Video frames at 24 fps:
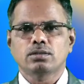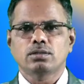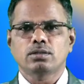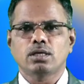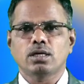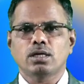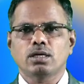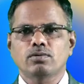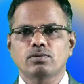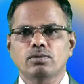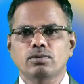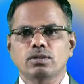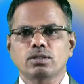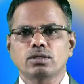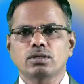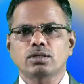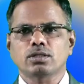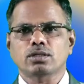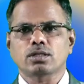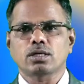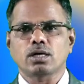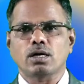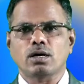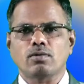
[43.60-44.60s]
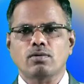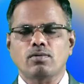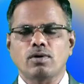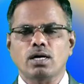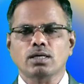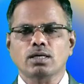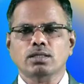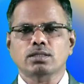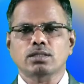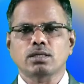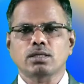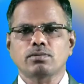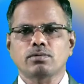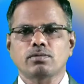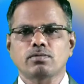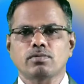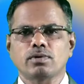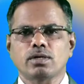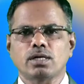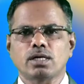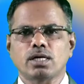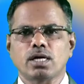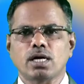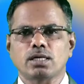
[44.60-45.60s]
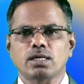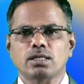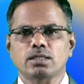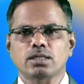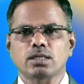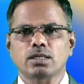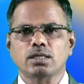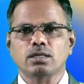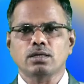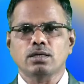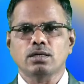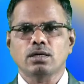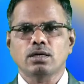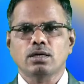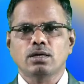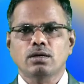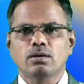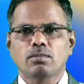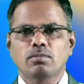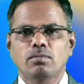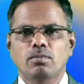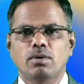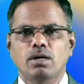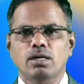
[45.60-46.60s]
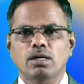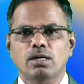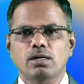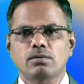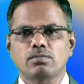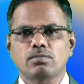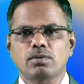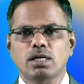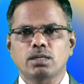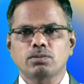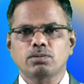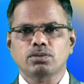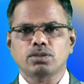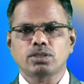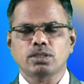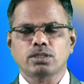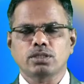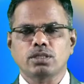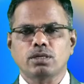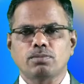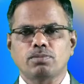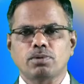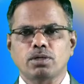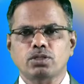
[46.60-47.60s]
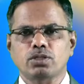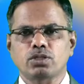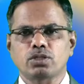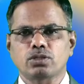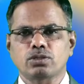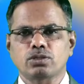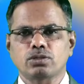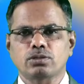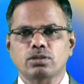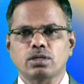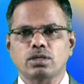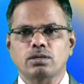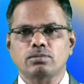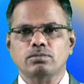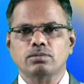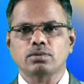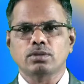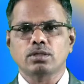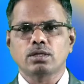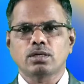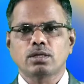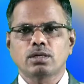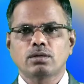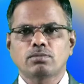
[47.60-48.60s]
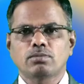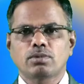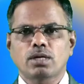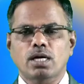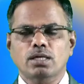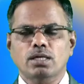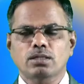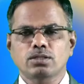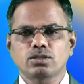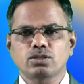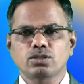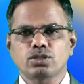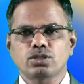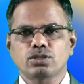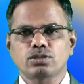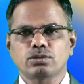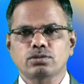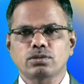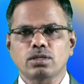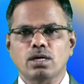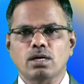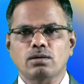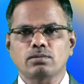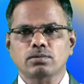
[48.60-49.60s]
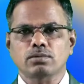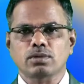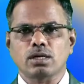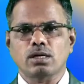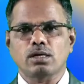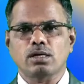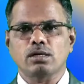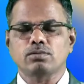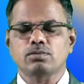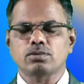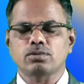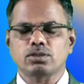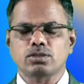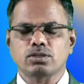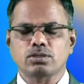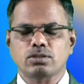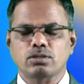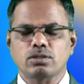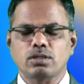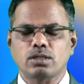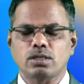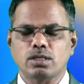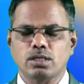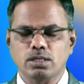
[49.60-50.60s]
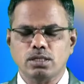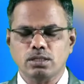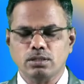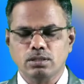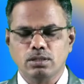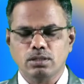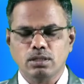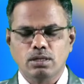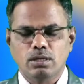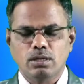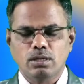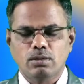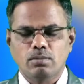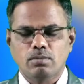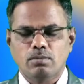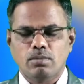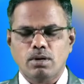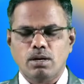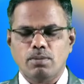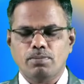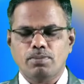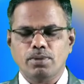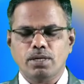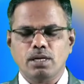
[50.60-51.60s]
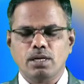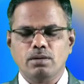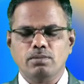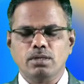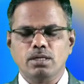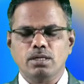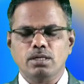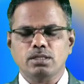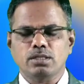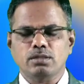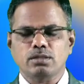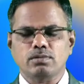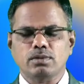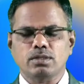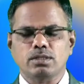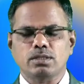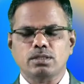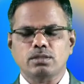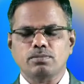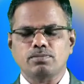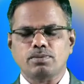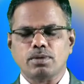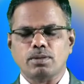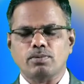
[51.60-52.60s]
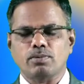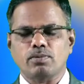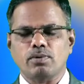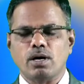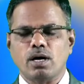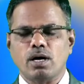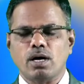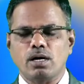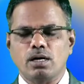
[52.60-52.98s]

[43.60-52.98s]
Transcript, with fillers: దేవుని యొక్క వాక్యం వినడానికి మనల్ని మనం సిద్ధపరచుకుందాం ప్రార్థించుకుందాం కళ్ళు మూసుకునండి మా ప్రియమైనటువంటి ప్రభువ